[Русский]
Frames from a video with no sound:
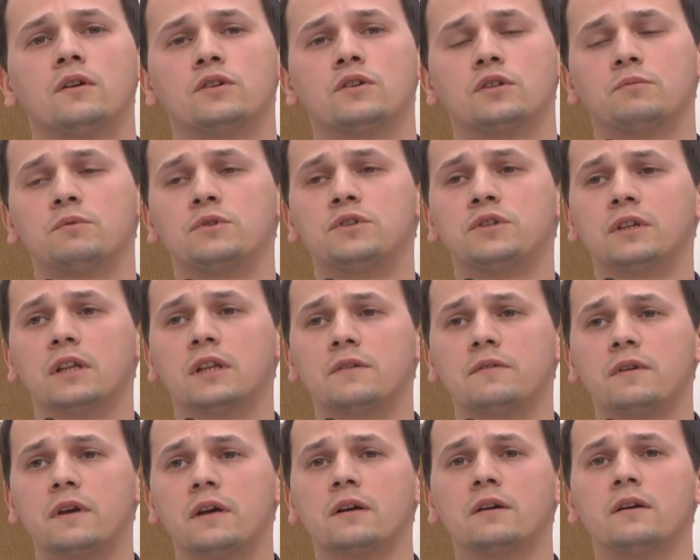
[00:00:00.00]
чтобы
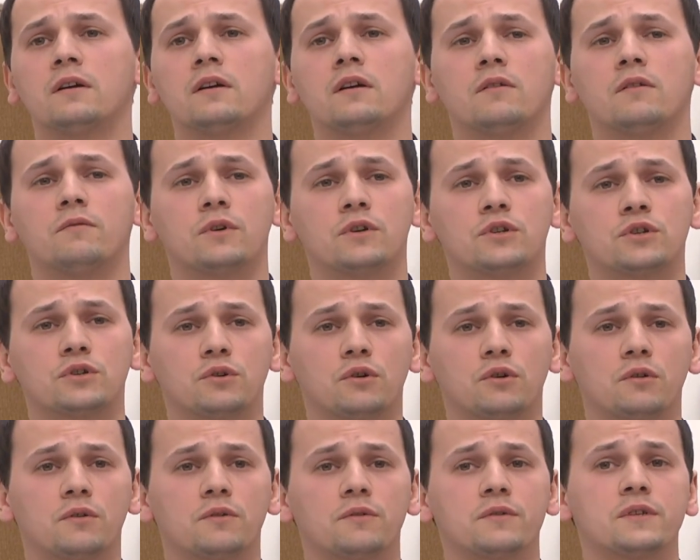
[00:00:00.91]
человек
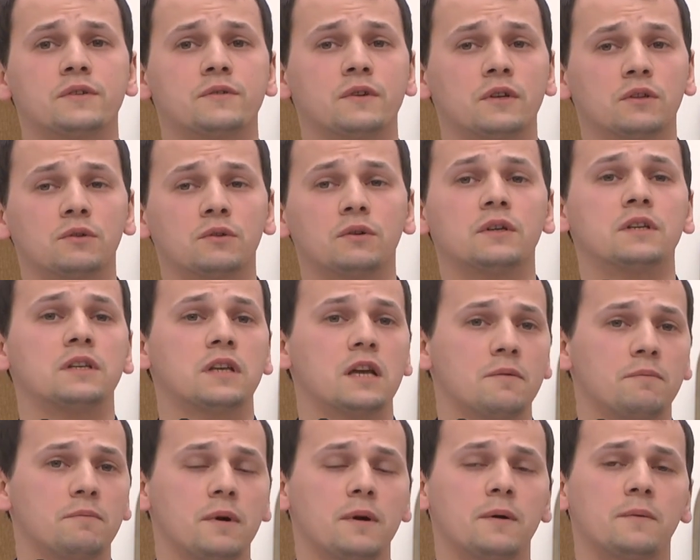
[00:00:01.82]
вошел в святое
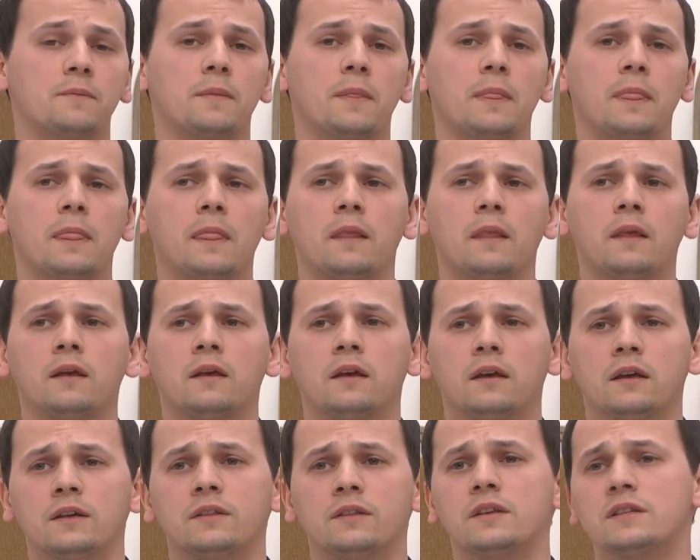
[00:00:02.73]
небо
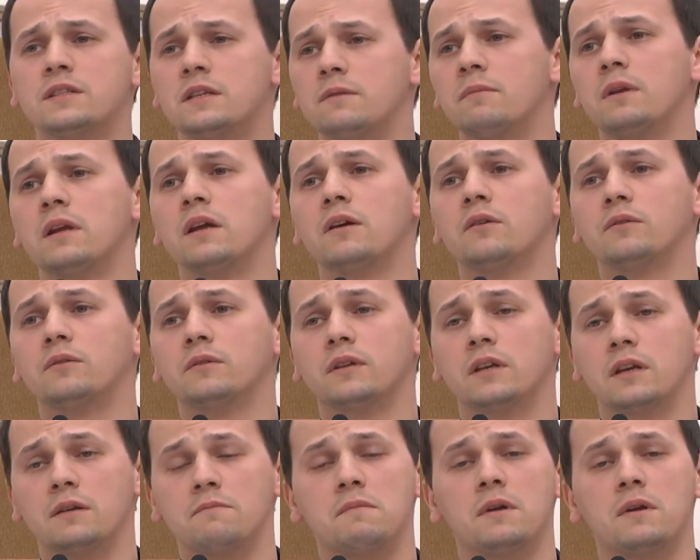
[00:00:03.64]
и на земле он
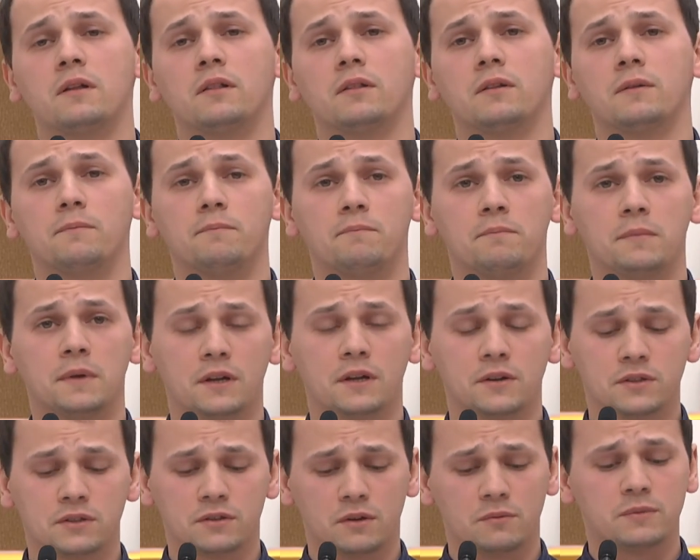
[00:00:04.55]
имел
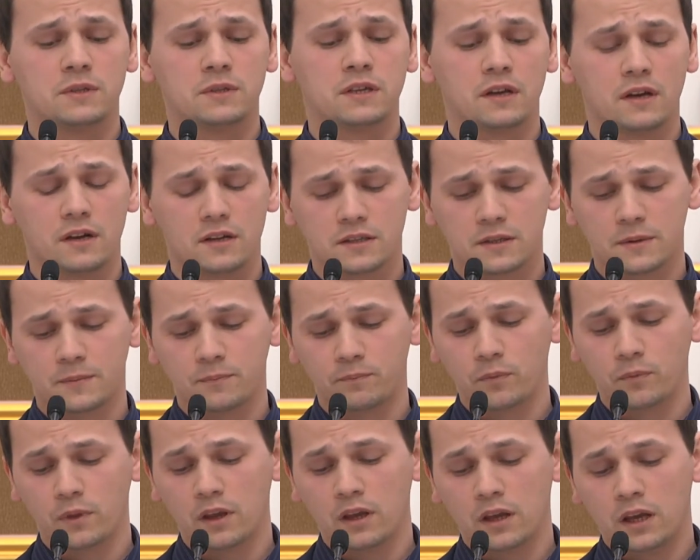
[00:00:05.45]
мир в своем сердце.
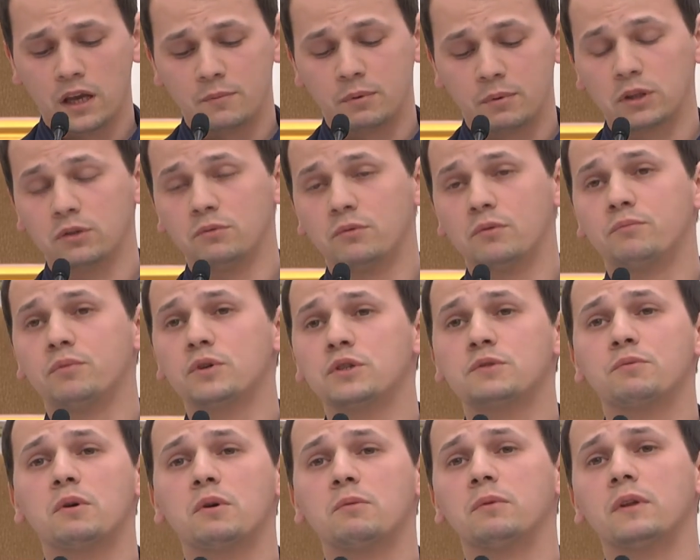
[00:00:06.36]
И поэтому
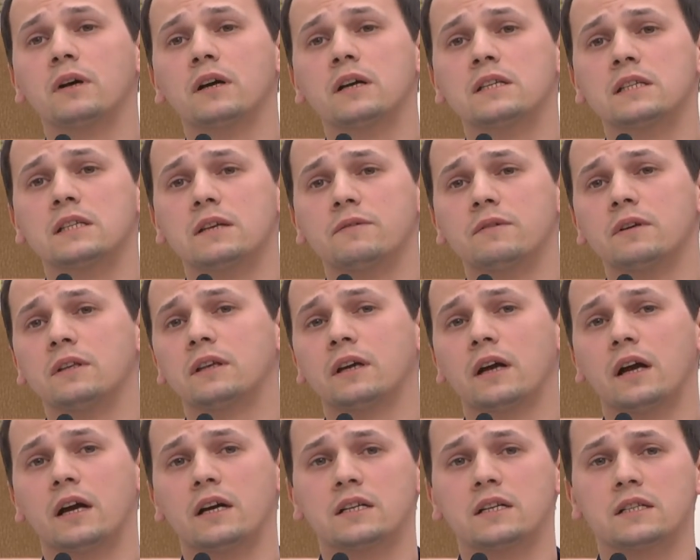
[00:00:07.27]
пусть Бог благословит
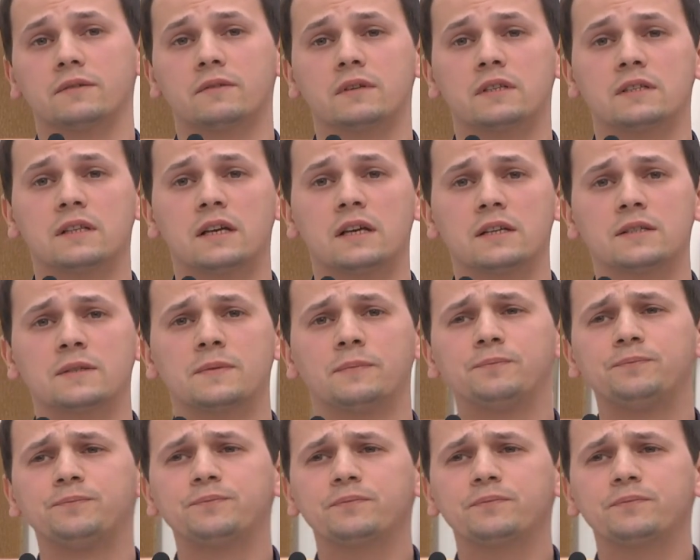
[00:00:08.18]
каждого из нас,